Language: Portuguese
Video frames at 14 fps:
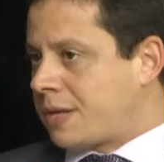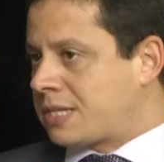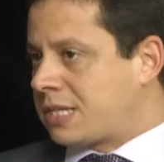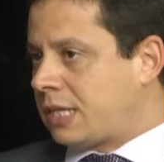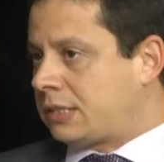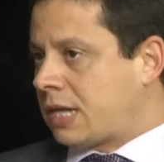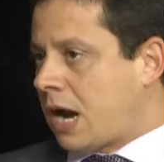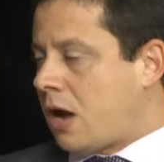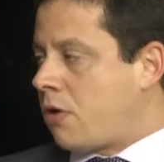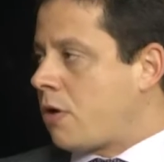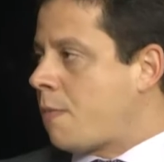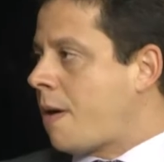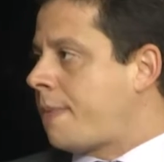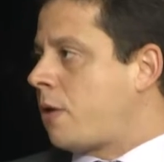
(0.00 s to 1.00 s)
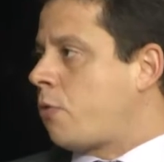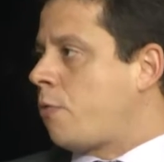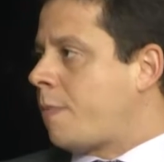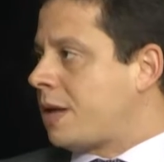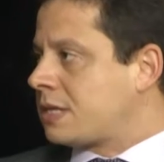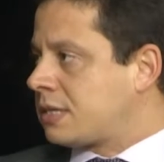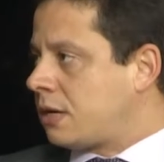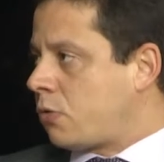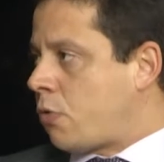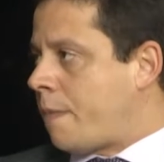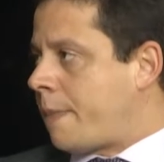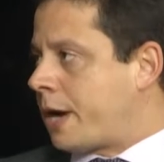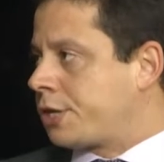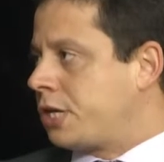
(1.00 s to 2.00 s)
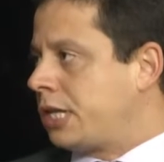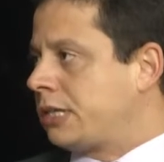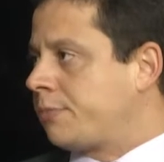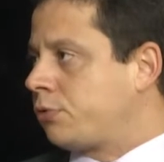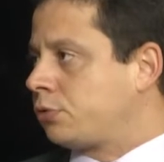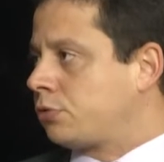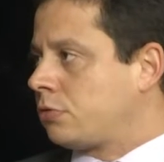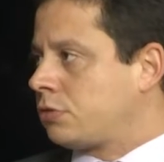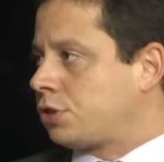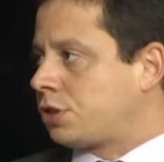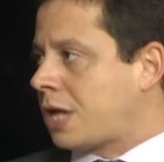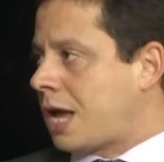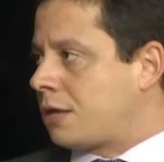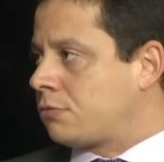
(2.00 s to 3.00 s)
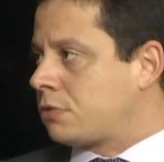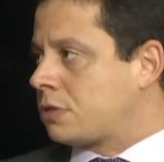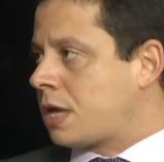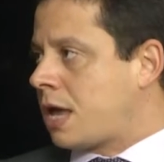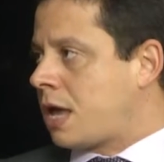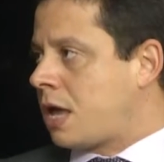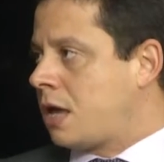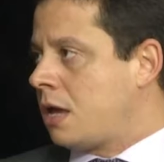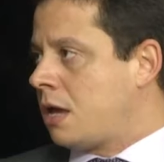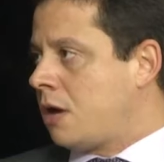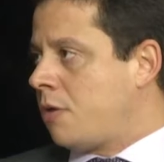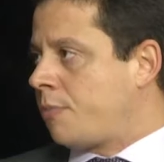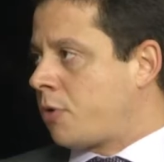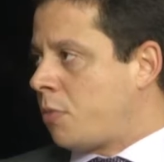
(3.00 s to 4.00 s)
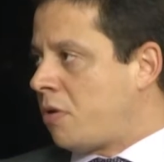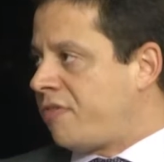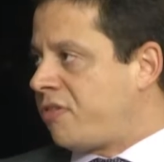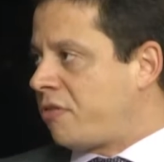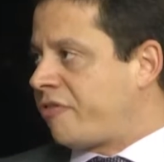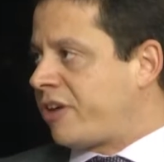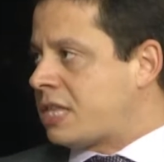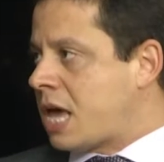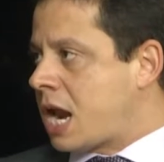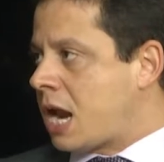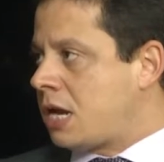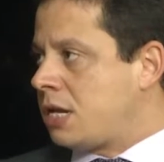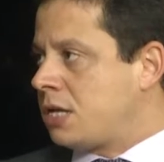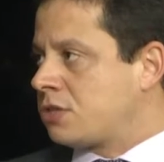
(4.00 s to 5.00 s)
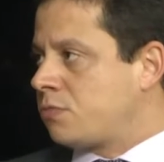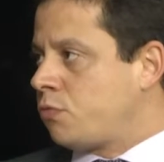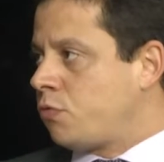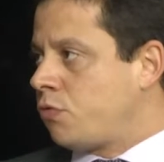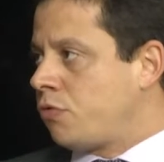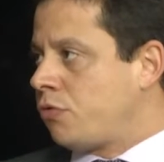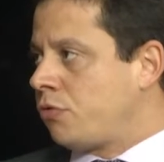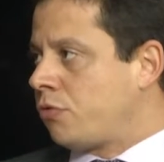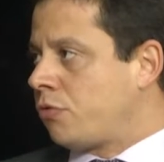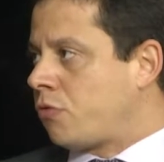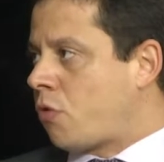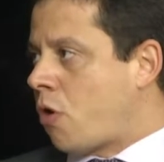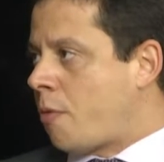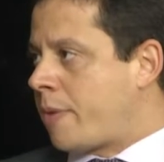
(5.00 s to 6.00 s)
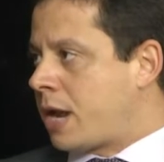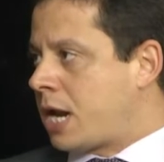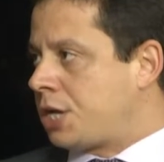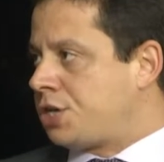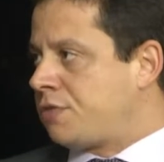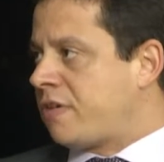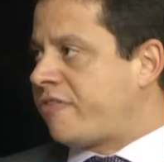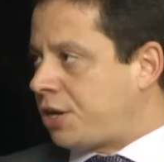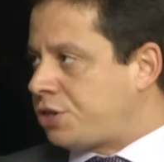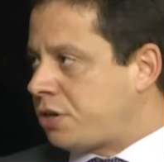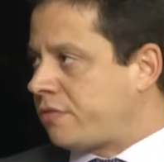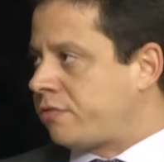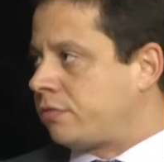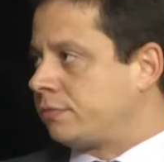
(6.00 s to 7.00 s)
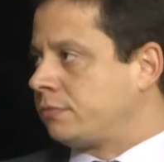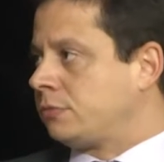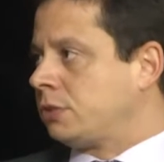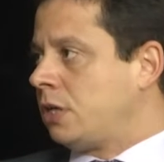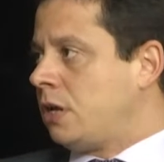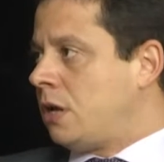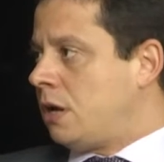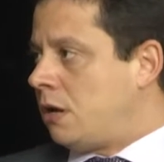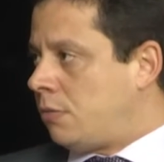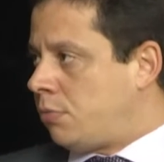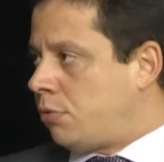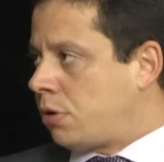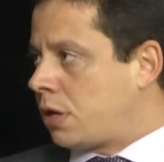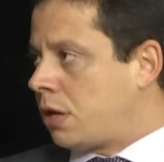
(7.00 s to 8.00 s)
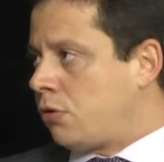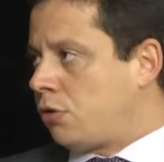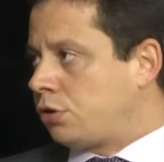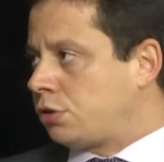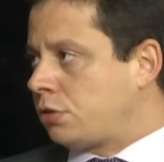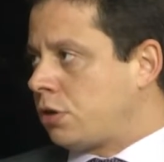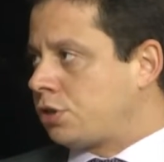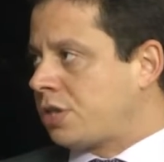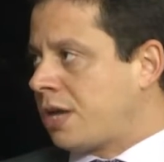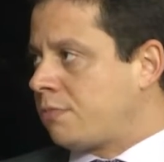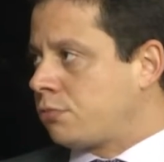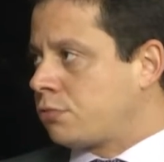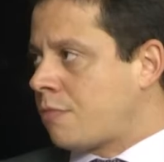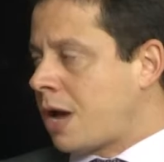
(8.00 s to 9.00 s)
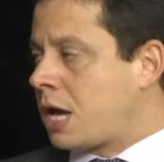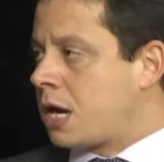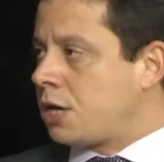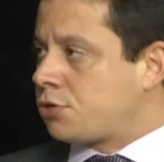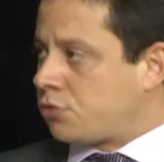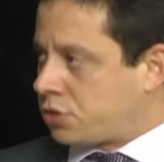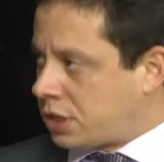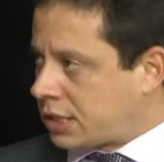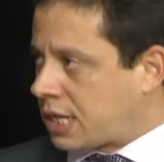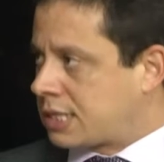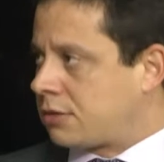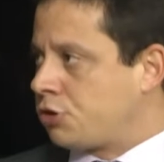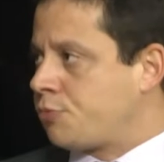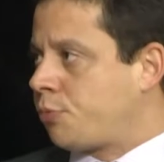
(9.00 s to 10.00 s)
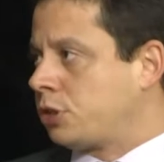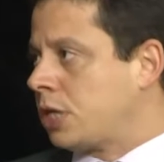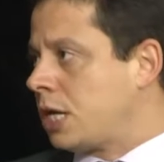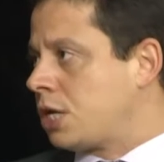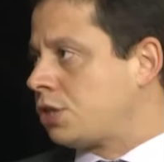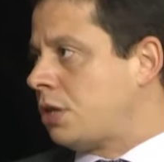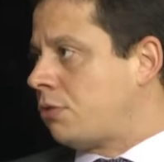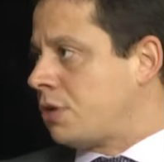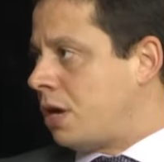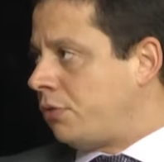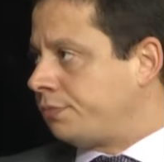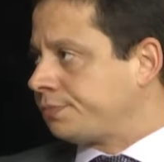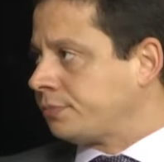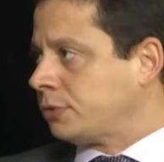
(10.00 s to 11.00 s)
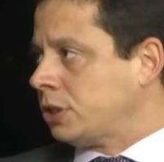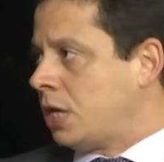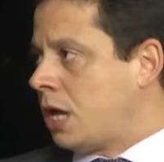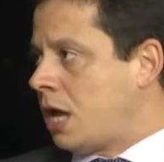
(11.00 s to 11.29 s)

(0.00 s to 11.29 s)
um tema central e uma preocupação compartilhada por todos os estados é promover um federalismo cooperativo efetivo. Porque hoje nós temos uma grande concentração de poderes da União.